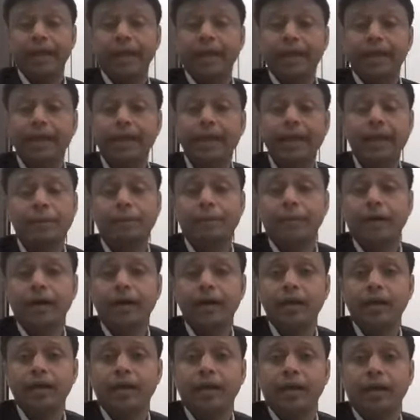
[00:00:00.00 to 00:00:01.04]
ये आपका
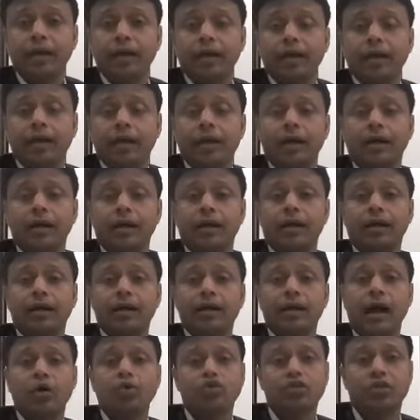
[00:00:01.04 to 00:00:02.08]

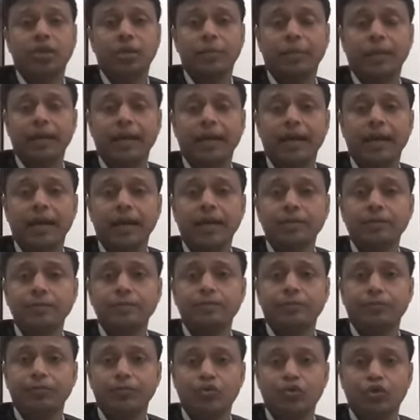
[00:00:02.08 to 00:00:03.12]
हाउस कीपिंग का
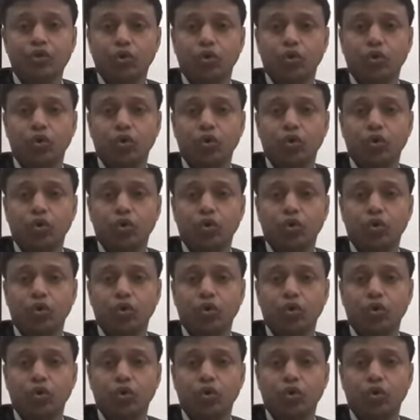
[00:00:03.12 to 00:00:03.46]
जो